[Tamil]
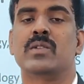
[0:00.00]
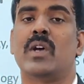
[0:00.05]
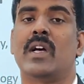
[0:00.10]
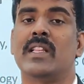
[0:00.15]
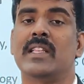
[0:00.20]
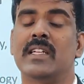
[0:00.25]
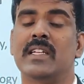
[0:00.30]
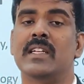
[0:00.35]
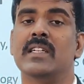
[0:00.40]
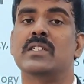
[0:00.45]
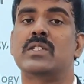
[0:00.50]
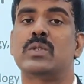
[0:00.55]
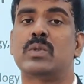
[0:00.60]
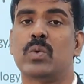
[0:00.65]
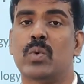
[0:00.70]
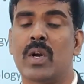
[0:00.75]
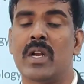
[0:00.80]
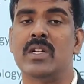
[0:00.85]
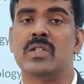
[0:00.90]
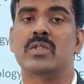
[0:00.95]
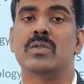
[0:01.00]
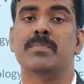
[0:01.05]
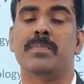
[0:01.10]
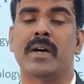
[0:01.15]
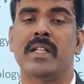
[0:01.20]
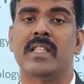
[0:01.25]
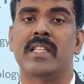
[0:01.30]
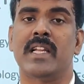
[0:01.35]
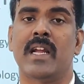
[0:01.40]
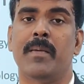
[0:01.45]
ஸோ அதுக்கு ஸ்டூடெண்ட்ஸும்
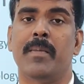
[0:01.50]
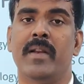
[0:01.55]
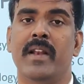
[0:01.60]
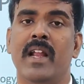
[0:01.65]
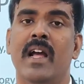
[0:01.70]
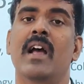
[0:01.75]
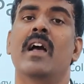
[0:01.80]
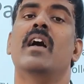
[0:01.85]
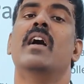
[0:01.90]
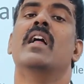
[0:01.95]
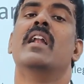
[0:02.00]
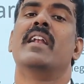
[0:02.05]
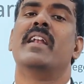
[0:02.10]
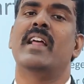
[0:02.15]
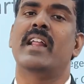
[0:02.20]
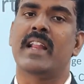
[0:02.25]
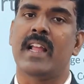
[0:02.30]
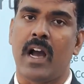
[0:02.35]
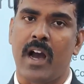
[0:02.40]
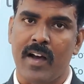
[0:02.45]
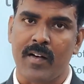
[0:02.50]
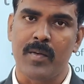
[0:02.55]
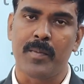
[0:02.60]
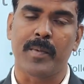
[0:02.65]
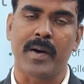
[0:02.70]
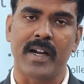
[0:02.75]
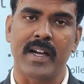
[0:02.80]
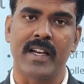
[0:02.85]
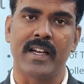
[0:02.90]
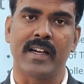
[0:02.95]
பார்த்தீங்க அப்படின்னா நிறைய
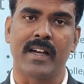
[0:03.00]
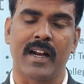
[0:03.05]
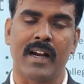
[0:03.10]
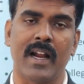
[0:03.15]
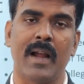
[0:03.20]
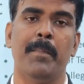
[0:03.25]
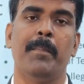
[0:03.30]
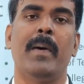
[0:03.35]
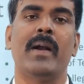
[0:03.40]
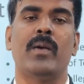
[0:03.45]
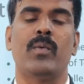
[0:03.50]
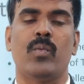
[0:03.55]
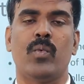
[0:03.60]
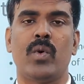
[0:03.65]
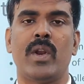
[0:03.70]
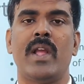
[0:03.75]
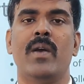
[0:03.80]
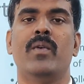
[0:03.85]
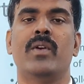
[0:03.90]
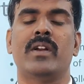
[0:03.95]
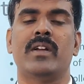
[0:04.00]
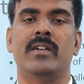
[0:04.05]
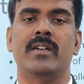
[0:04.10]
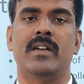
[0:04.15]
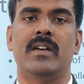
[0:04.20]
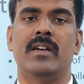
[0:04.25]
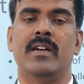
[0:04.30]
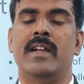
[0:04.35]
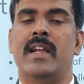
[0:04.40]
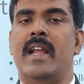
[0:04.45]
ஆர்வம் இருக்காங்க பட் ஒரே ஒரு
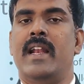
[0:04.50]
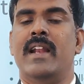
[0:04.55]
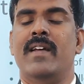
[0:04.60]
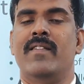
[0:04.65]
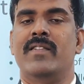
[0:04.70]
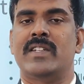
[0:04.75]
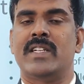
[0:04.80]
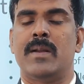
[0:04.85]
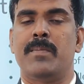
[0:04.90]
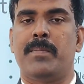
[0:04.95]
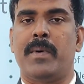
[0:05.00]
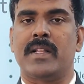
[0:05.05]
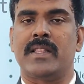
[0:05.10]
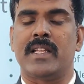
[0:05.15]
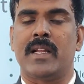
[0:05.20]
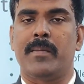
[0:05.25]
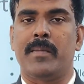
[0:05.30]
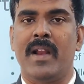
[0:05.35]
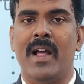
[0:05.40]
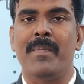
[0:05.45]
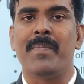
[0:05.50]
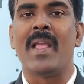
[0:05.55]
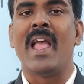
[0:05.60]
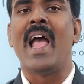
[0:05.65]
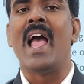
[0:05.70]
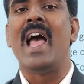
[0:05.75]
என்ன விஷயம் பார்த்தீங்க அப்படின்னா